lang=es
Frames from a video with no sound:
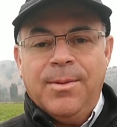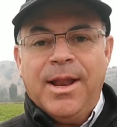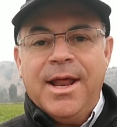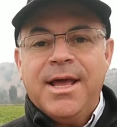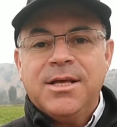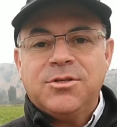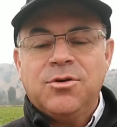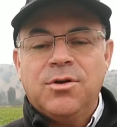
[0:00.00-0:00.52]
Y
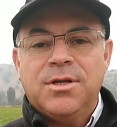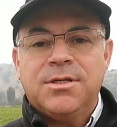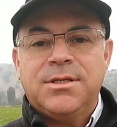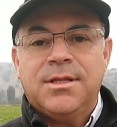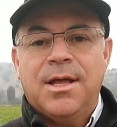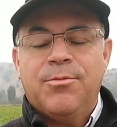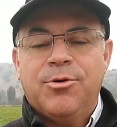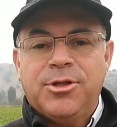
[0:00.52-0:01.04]
para eso
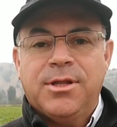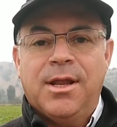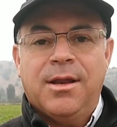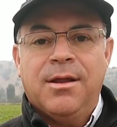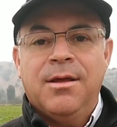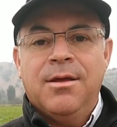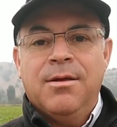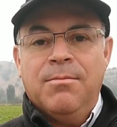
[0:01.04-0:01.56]
necesitamos
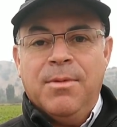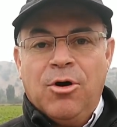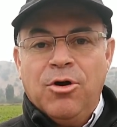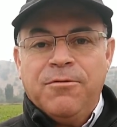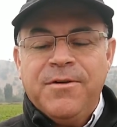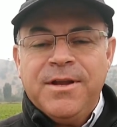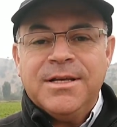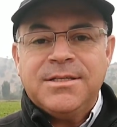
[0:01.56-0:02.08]
tener
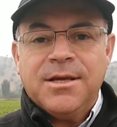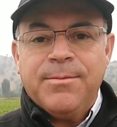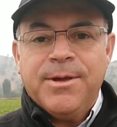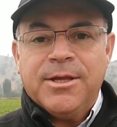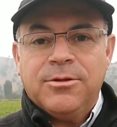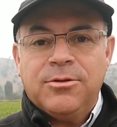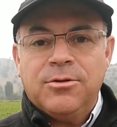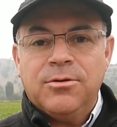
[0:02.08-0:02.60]
mejor
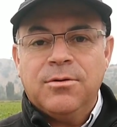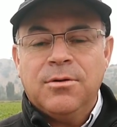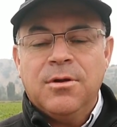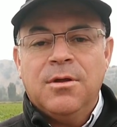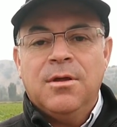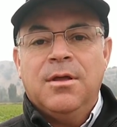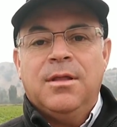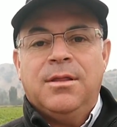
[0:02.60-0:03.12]
financiamiento,
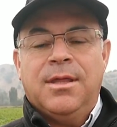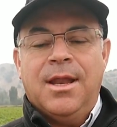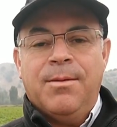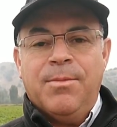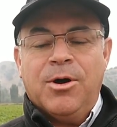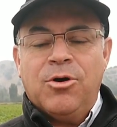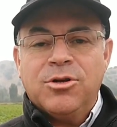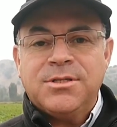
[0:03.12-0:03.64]

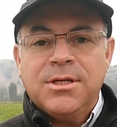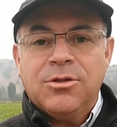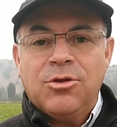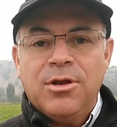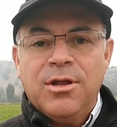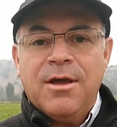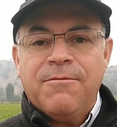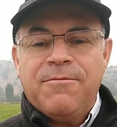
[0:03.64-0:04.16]
tener mejor
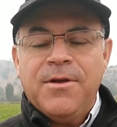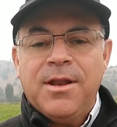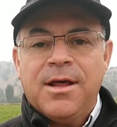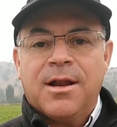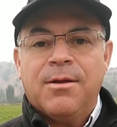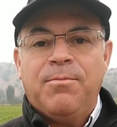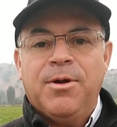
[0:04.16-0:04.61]
sintonía fina